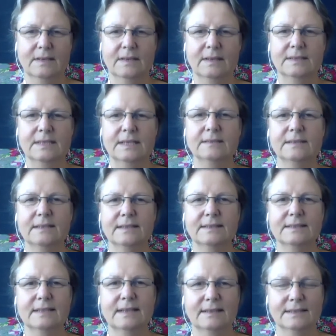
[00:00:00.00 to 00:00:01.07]
Tantra
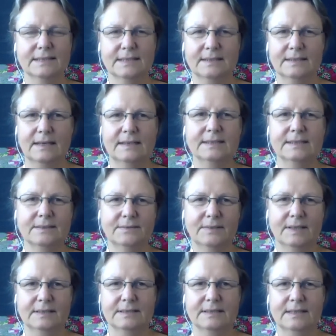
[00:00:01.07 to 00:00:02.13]
ist eine alte, alte
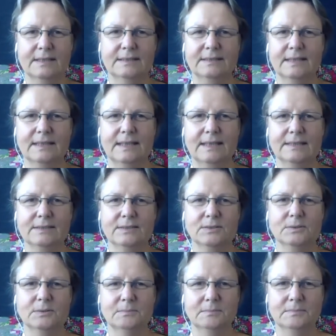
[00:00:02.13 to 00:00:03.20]
Weisheit. Da geht es
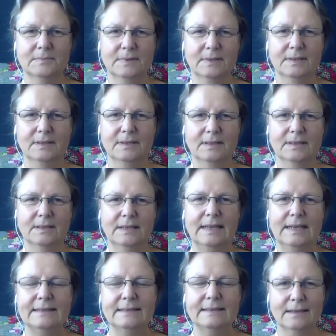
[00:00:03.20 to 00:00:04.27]
um
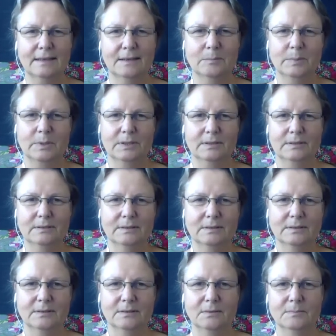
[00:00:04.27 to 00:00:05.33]
Hingabe,
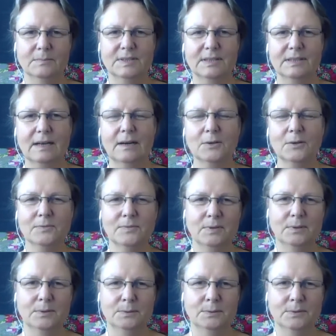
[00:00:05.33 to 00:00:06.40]
um sich
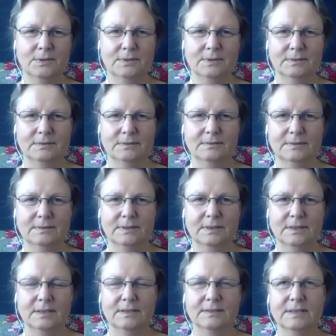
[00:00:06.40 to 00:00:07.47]
auflösen,
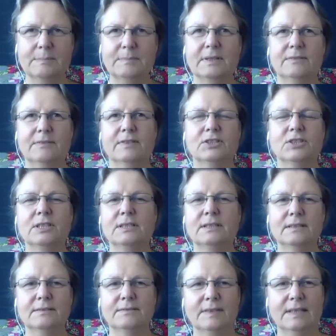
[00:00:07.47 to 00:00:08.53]
es gibt ja
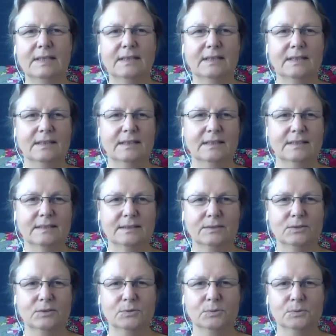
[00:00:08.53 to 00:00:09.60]
verschiedene Wege
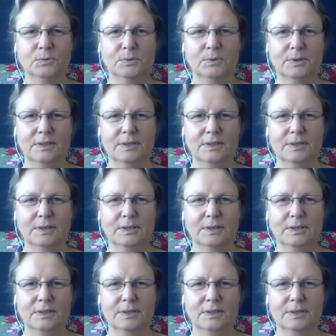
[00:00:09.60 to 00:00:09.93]
dazu,